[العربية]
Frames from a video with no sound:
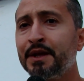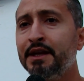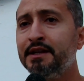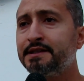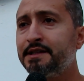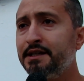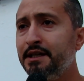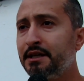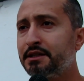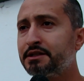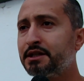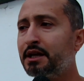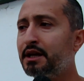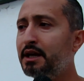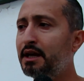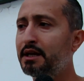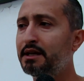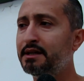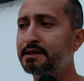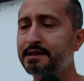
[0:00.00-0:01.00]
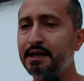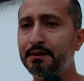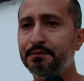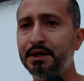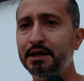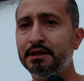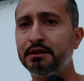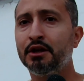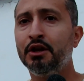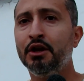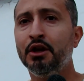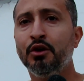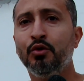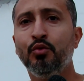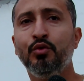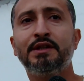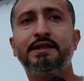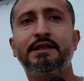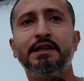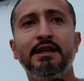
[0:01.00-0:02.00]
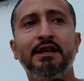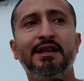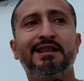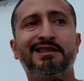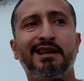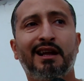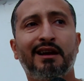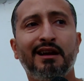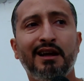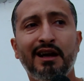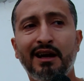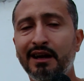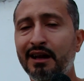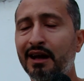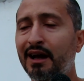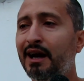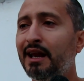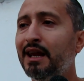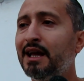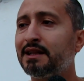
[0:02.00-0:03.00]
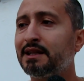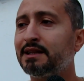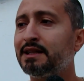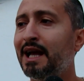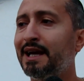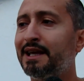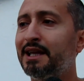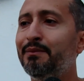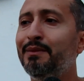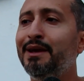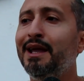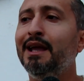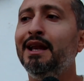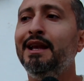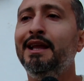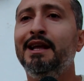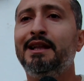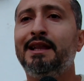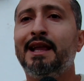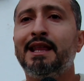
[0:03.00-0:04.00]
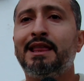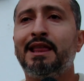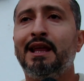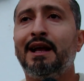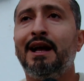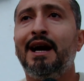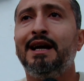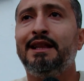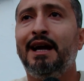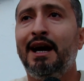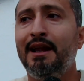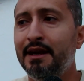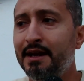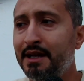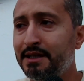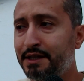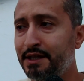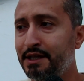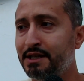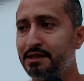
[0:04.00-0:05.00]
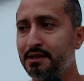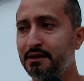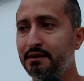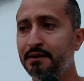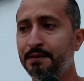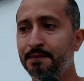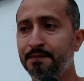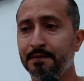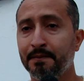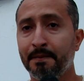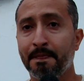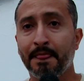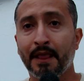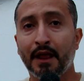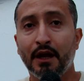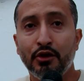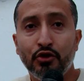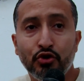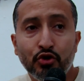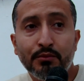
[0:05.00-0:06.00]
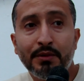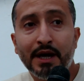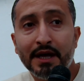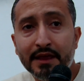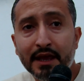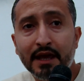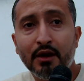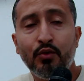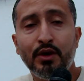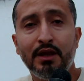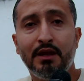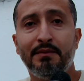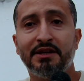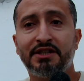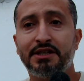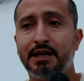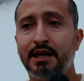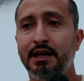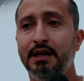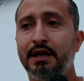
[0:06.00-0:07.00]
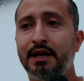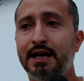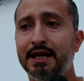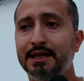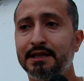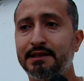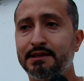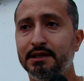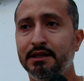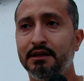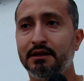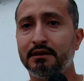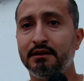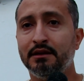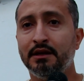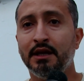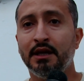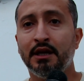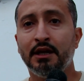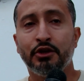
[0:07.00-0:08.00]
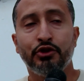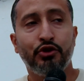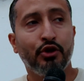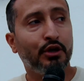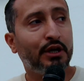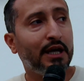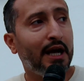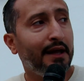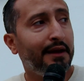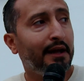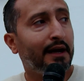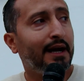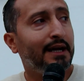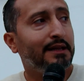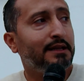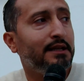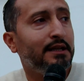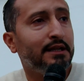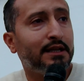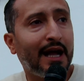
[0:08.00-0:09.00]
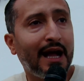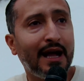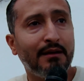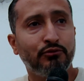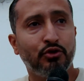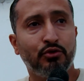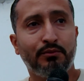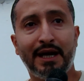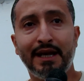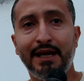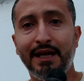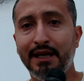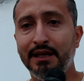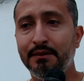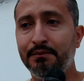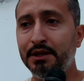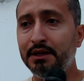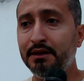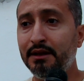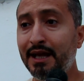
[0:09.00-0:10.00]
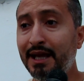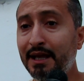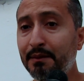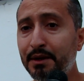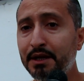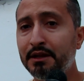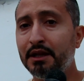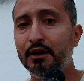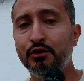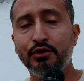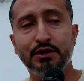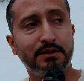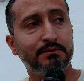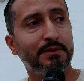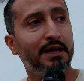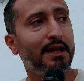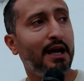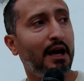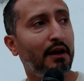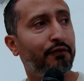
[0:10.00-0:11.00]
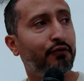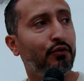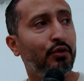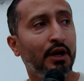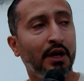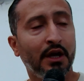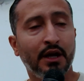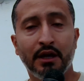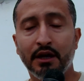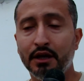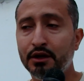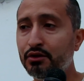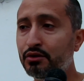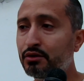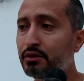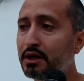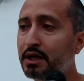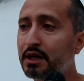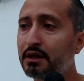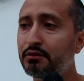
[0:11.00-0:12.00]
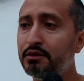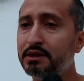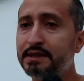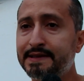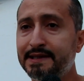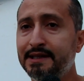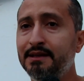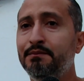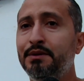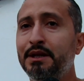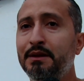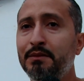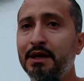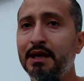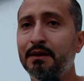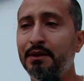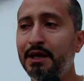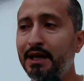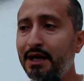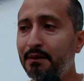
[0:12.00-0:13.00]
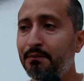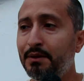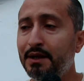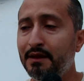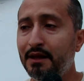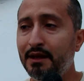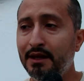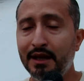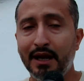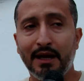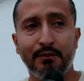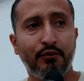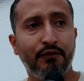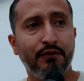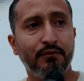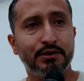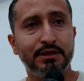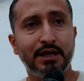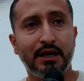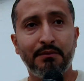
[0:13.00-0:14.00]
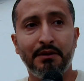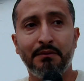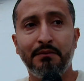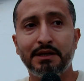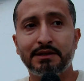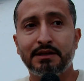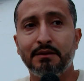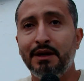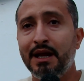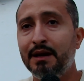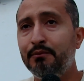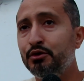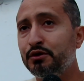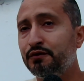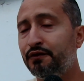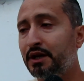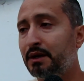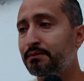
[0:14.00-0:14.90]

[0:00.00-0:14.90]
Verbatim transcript: يصير جراء الاصابات ويصير جراء الاغلاط التحكيميه اللي هي تاثر قاعده على النتيجه اليوم هذا وين المشاكل اللي قاعده تصير دونك احنا قاعدين نتعاملوا مع اللاعبين اللاعبين راهو يلزمنا نعرفوا انه راهو 90% من اللاعبين اللي يلعبوا في مستقبل مرسى ما لعبوش في